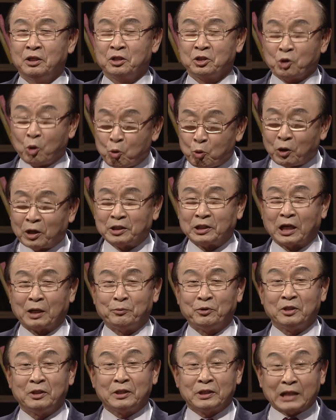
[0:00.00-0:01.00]
성공한
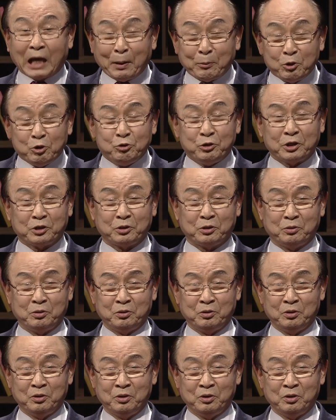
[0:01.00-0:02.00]
사람은 남을 위해서
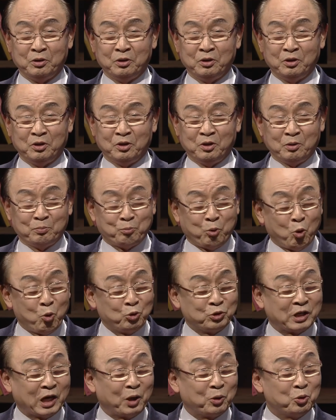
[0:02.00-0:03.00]

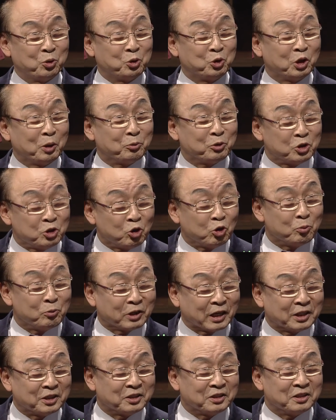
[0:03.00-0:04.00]
봉사하고 그러면서 즐거움을
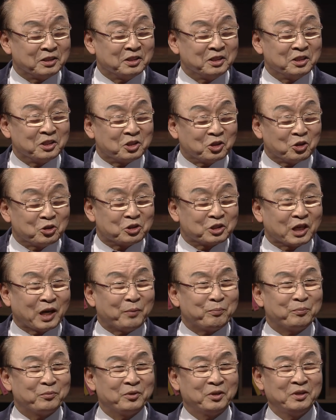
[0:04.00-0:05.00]
갖는 그런
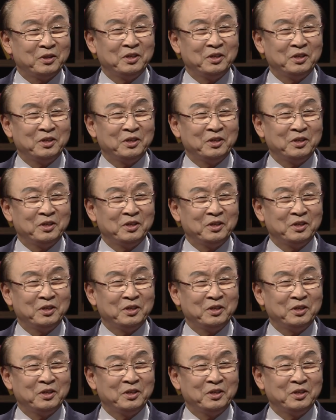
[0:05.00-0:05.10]
삶.